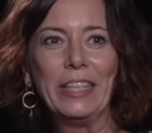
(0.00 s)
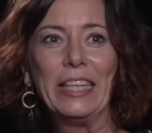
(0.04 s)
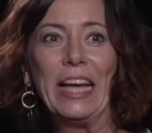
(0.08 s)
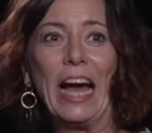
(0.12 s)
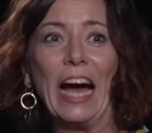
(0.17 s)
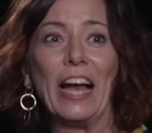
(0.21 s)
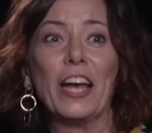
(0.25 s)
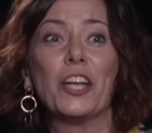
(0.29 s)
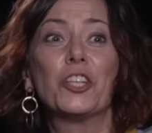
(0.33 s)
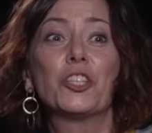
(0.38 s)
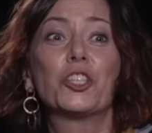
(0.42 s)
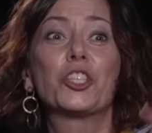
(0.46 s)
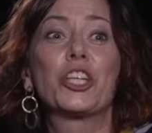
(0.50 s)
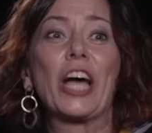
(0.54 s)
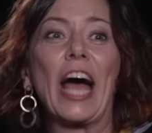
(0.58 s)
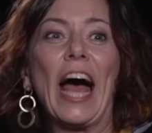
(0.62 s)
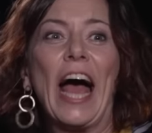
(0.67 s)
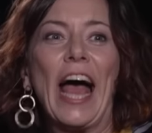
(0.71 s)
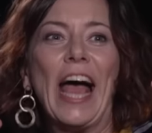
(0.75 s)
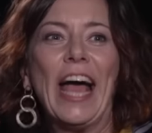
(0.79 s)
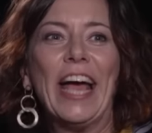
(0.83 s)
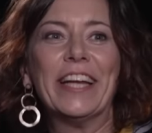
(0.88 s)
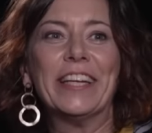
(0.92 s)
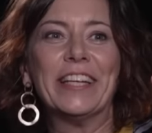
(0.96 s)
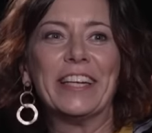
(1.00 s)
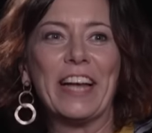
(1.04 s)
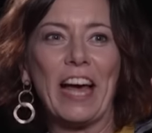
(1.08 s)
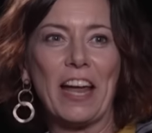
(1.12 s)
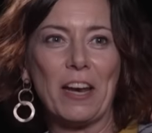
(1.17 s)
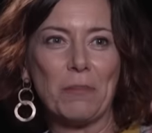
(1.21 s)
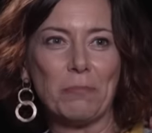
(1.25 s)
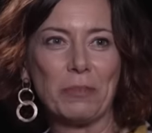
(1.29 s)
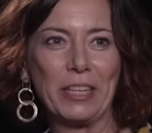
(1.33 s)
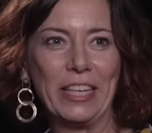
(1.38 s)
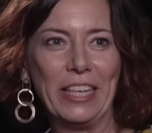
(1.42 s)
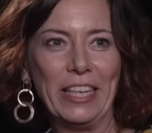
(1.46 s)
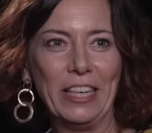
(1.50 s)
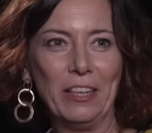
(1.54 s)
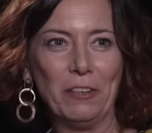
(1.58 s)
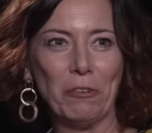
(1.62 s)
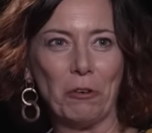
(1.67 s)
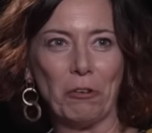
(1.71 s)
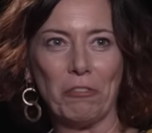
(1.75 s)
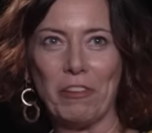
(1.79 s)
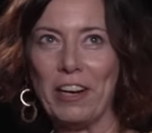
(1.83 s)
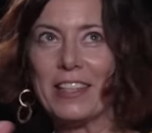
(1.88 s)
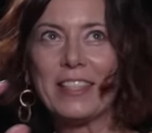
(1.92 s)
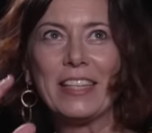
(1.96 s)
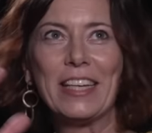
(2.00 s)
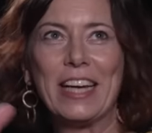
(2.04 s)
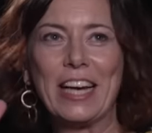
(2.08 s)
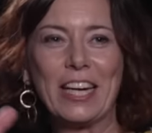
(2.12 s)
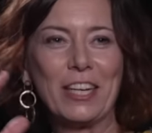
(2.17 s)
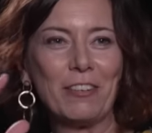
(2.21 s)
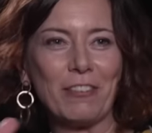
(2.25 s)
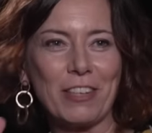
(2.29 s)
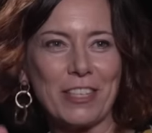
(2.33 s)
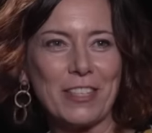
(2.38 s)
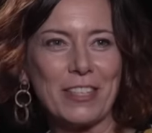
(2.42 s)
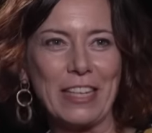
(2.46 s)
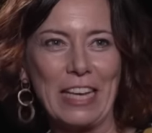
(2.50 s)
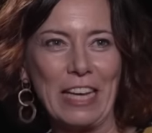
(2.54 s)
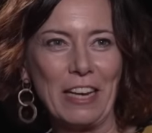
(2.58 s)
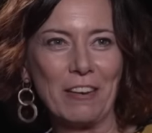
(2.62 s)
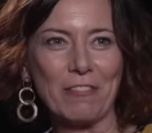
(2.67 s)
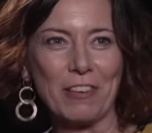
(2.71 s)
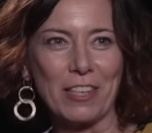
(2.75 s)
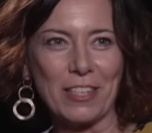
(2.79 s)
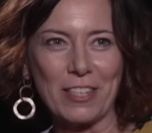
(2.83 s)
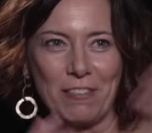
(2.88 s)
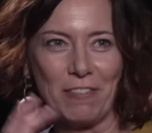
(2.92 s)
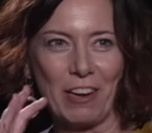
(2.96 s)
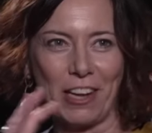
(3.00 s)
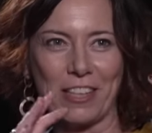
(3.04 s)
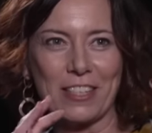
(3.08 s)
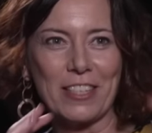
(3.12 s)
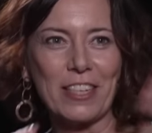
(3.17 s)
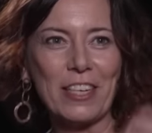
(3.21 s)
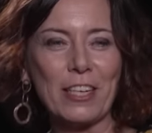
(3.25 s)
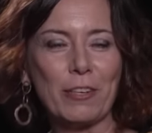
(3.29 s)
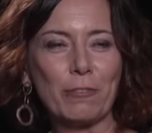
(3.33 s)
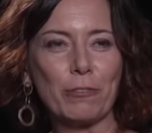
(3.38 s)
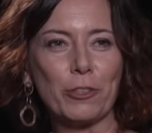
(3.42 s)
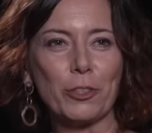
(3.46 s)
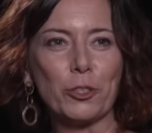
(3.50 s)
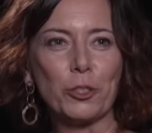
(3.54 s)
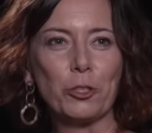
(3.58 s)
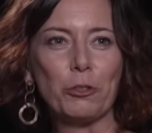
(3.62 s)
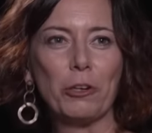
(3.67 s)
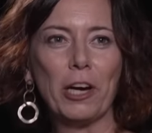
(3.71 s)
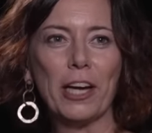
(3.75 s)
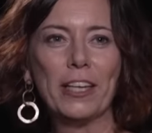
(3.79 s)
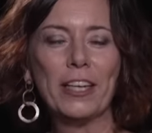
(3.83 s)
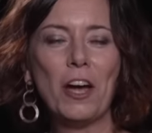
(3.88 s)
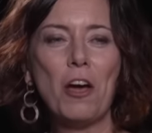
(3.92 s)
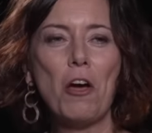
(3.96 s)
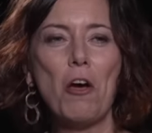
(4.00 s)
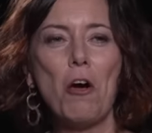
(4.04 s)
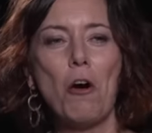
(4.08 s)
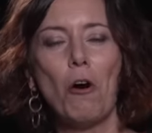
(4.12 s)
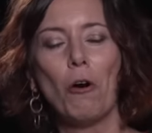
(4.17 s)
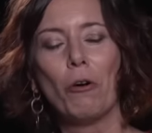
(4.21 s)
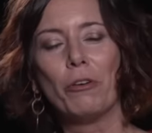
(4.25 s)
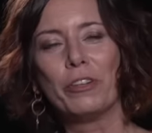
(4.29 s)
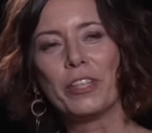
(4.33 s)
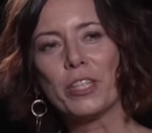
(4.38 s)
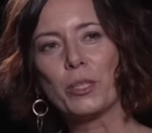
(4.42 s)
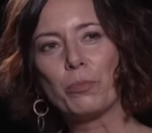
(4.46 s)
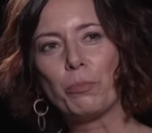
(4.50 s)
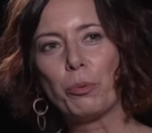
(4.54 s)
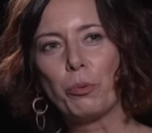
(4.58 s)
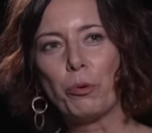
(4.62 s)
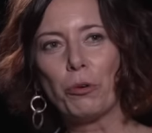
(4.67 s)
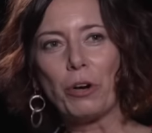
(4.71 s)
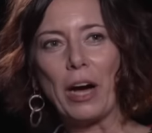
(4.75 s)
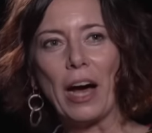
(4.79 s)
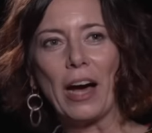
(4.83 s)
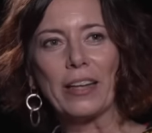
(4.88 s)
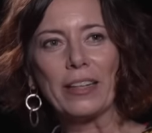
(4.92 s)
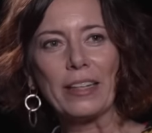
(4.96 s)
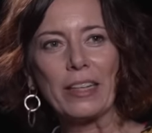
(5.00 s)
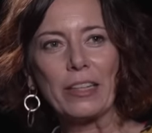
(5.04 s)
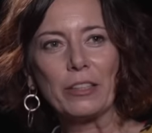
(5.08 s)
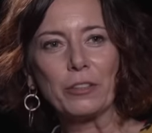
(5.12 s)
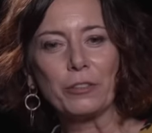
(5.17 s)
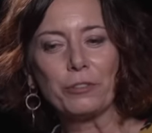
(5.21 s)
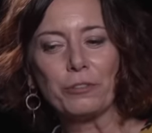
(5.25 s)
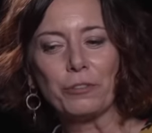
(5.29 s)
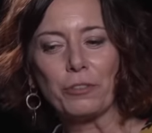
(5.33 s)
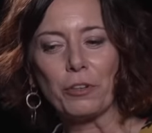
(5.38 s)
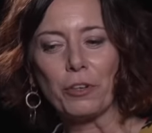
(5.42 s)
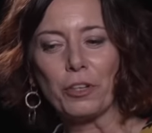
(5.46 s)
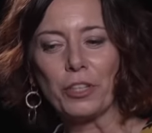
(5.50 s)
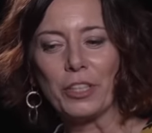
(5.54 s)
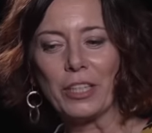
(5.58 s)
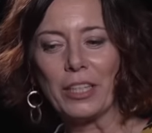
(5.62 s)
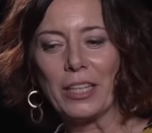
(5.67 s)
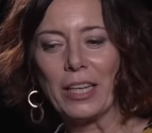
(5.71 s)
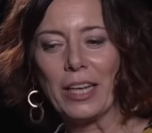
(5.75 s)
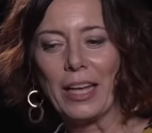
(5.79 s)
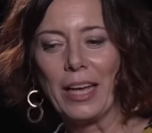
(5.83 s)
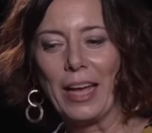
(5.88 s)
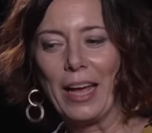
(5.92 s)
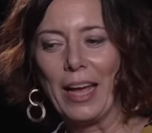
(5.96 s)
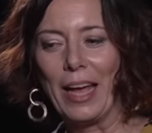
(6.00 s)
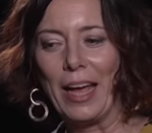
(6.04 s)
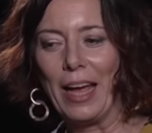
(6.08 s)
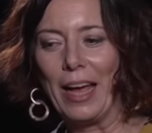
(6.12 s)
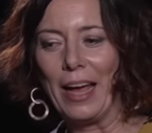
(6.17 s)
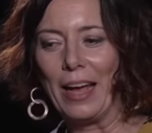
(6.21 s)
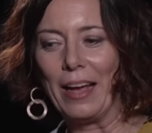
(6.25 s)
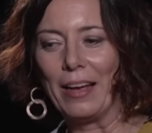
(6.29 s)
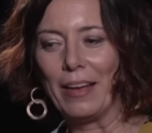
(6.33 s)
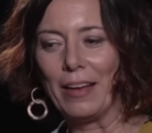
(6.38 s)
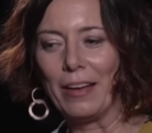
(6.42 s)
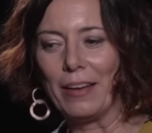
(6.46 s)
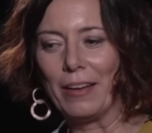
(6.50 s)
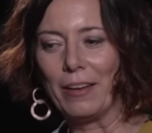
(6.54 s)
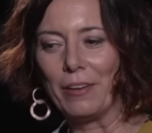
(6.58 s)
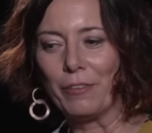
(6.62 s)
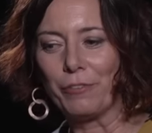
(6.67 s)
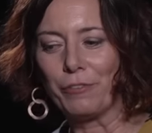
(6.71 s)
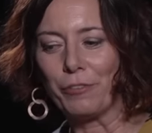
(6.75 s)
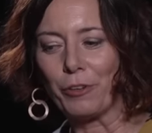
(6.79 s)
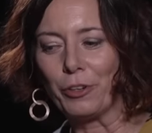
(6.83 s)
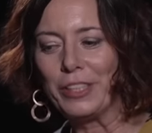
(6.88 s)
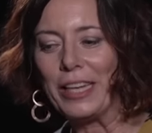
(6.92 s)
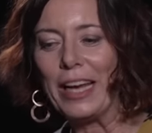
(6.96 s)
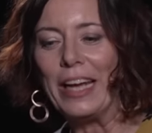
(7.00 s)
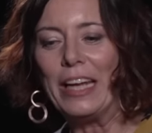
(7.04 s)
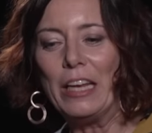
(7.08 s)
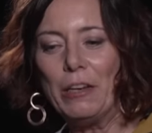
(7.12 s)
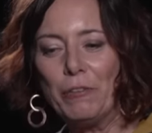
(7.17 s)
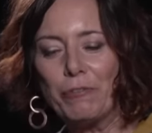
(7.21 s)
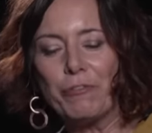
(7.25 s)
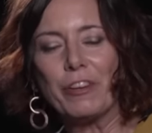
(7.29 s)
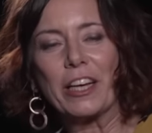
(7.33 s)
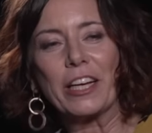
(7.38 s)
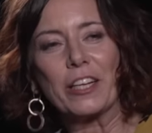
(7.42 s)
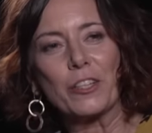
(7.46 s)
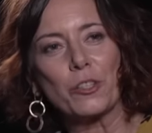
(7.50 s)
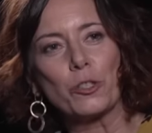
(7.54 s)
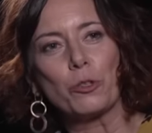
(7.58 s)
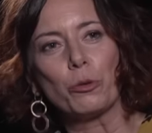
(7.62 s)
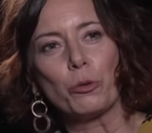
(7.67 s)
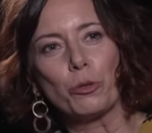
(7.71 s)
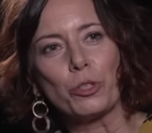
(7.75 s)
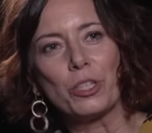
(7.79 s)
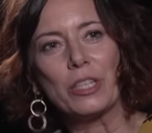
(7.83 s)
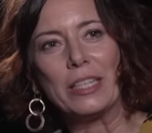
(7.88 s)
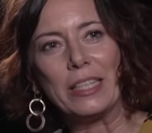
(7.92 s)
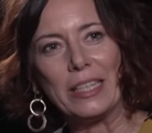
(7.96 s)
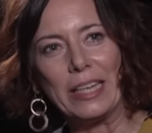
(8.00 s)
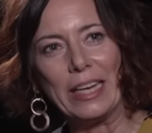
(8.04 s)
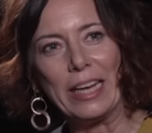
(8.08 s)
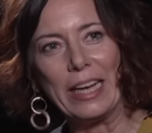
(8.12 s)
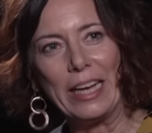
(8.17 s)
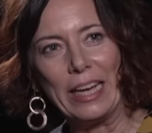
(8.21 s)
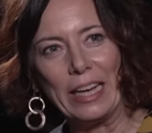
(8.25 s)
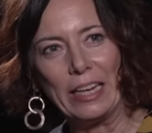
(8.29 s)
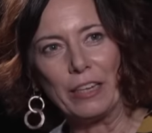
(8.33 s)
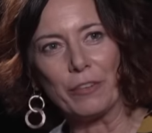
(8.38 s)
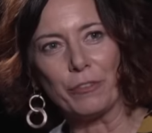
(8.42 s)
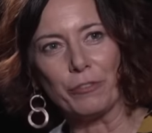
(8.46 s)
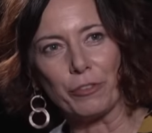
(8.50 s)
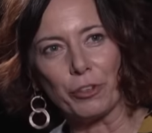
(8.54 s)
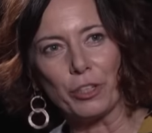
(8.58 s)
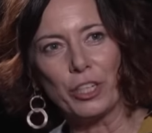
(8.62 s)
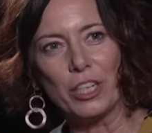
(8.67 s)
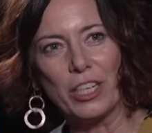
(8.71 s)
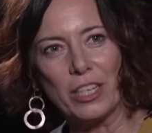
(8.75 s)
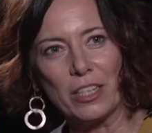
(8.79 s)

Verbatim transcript: wie die alle schreien in einem Kino, weil sie irgendwas sehen, was sie wahnsinnig verstört. Und das Buch handelt von von der Infektiosität von